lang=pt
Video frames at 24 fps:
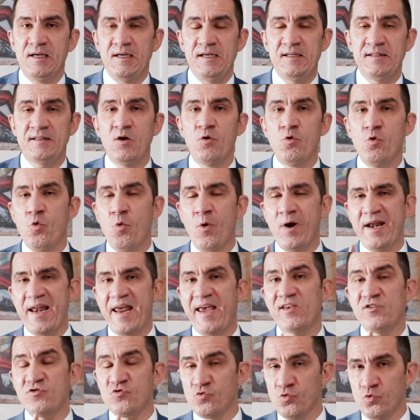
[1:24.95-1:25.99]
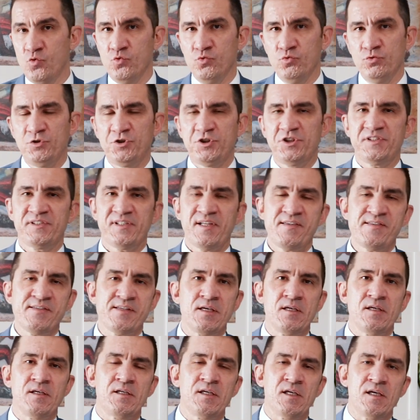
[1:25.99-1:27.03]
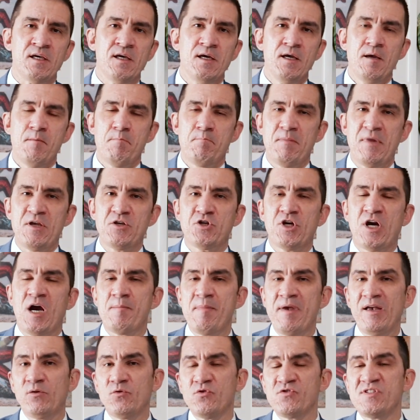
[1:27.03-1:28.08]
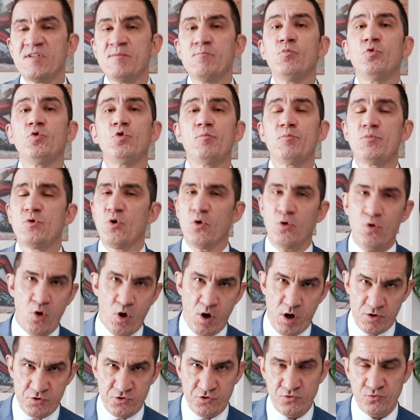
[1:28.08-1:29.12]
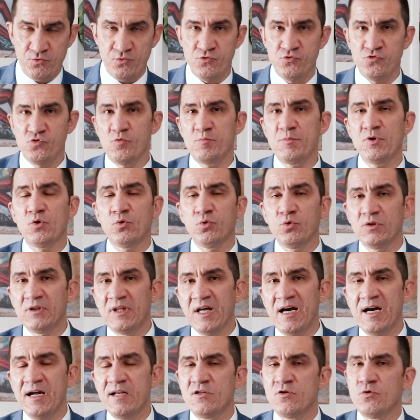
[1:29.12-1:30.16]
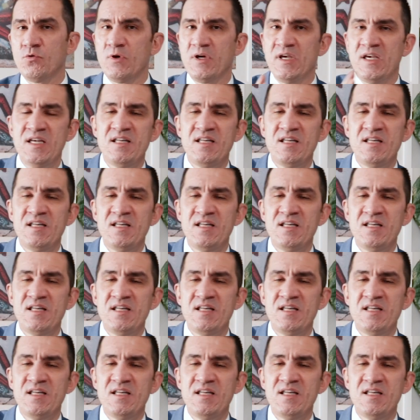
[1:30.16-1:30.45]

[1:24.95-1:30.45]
Então, o anexo 1 diz assim que Medicamentos imunobiológicos, subcutâneo,